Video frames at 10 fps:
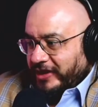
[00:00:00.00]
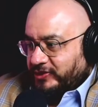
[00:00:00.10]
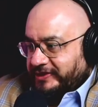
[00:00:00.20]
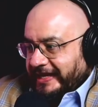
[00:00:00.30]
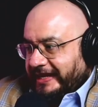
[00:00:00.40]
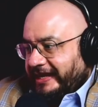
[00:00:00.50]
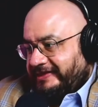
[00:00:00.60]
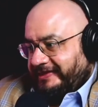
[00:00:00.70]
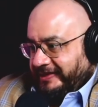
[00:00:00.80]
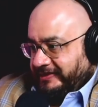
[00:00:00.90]
Agustín
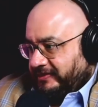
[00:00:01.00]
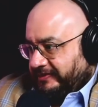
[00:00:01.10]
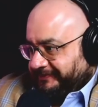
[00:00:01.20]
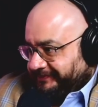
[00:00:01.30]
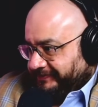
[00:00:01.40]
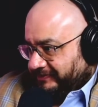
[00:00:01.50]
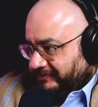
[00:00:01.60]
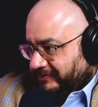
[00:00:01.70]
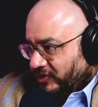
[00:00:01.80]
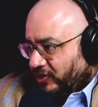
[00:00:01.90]
Carstens.
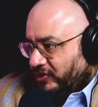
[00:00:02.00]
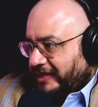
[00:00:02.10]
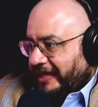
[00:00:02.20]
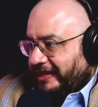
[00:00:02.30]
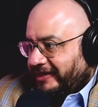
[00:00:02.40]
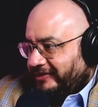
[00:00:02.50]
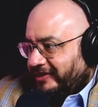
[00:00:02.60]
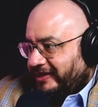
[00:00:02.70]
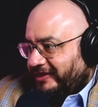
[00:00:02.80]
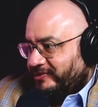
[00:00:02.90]
Dos, Alejandro
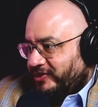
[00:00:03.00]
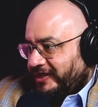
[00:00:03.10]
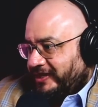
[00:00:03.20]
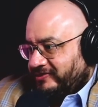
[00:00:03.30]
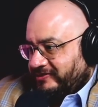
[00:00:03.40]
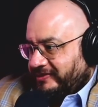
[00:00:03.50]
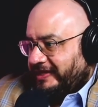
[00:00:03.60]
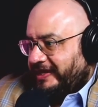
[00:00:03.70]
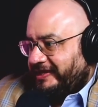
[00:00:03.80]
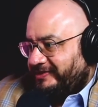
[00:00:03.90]
Alito Moreno.
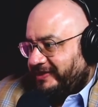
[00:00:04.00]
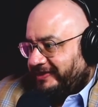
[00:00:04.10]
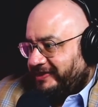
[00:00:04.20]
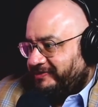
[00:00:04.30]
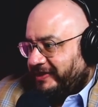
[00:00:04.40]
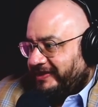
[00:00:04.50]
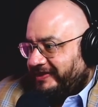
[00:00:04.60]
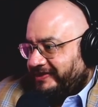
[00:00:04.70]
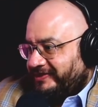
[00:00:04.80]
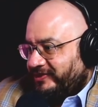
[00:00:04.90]
Tres, Beatriz
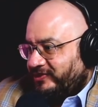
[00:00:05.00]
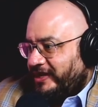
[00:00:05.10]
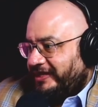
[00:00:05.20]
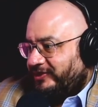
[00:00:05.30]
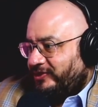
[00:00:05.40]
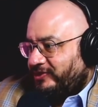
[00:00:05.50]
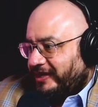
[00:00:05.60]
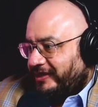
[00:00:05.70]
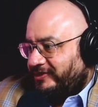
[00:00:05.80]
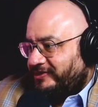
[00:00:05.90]
Paredes. Cuatro,
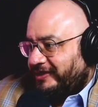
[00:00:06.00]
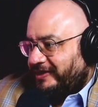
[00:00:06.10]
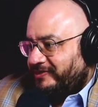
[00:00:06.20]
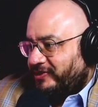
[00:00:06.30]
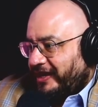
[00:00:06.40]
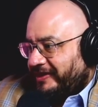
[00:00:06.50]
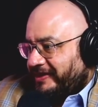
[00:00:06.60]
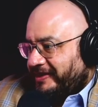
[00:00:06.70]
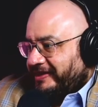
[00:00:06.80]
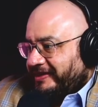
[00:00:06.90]
Carlos Loret de Mola.
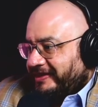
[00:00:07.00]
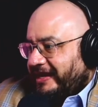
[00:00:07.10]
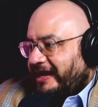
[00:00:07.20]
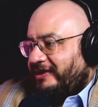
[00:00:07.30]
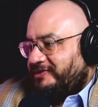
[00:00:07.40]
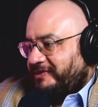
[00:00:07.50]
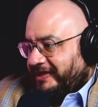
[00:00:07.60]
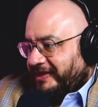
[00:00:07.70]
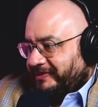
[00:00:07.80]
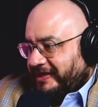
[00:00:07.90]
Carlos
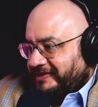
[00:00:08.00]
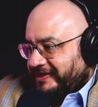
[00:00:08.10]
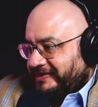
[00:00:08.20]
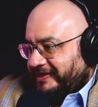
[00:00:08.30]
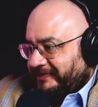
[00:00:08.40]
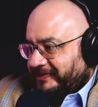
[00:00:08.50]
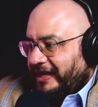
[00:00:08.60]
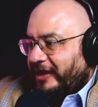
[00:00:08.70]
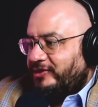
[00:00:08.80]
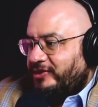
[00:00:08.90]
Medina Plasencia.
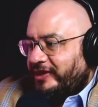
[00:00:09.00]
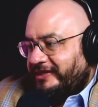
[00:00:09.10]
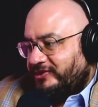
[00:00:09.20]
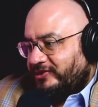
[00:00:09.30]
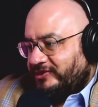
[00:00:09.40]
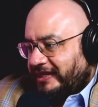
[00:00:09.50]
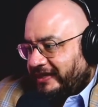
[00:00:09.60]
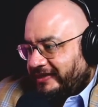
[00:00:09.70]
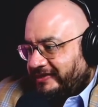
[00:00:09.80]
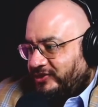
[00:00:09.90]
Claudio X
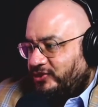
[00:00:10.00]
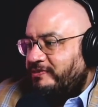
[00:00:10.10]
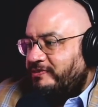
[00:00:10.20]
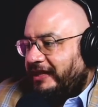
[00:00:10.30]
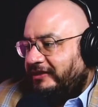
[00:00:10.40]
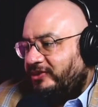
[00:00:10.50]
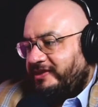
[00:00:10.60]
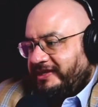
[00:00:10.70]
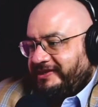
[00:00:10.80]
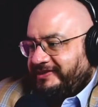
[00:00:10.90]
González. Chumel
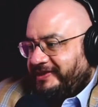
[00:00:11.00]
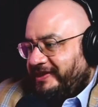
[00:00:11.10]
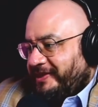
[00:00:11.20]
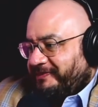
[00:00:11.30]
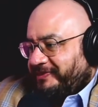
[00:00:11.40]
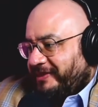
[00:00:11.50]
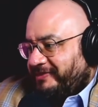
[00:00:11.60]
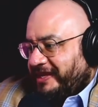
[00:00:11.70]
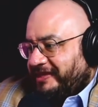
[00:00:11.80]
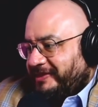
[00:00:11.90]
Torres.
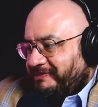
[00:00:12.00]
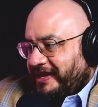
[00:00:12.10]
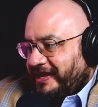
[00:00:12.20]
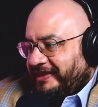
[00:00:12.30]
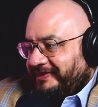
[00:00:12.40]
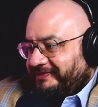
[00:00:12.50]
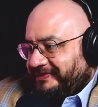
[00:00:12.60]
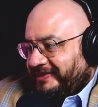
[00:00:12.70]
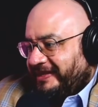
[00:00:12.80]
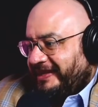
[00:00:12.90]
Damián Cepeda.
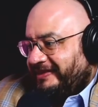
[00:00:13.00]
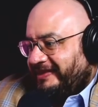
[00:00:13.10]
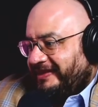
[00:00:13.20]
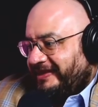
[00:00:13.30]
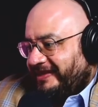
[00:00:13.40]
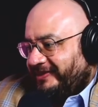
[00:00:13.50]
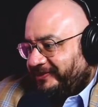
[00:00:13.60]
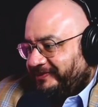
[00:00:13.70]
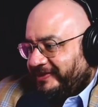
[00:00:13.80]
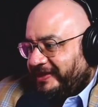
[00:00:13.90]
Dante Delgado.
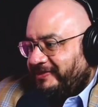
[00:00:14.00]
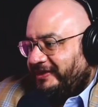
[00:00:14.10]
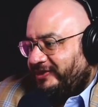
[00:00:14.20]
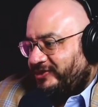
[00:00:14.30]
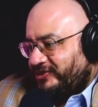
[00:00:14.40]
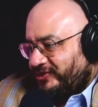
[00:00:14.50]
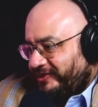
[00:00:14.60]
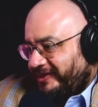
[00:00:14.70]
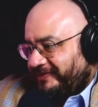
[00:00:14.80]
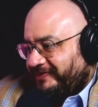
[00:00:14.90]
Demetrio
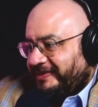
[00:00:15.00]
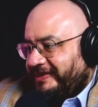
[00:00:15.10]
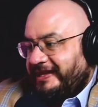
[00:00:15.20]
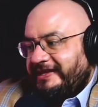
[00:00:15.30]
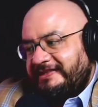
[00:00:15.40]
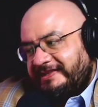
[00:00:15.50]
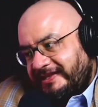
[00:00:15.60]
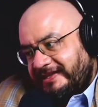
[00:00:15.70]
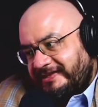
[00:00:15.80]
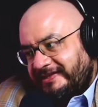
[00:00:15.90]
Sodi. Denis
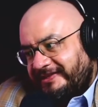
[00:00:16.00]
Dreses.